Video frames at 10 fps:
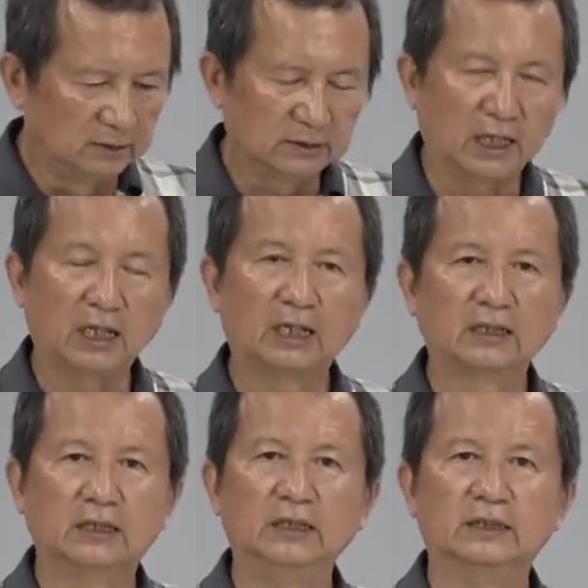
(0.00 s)
他
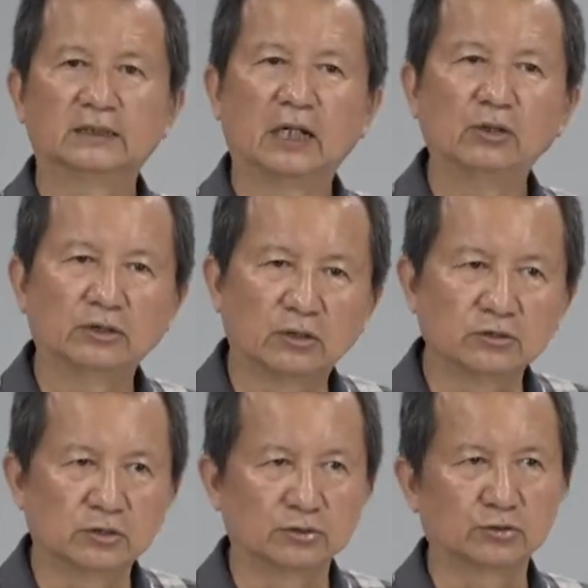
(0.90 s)
可以他会动
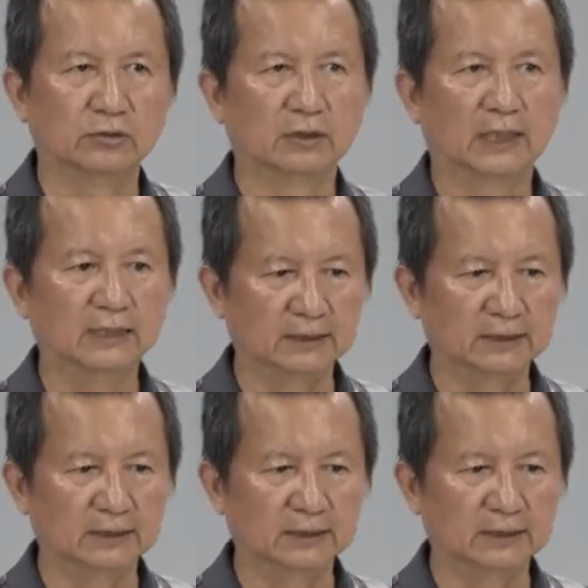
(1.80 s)
手做啊，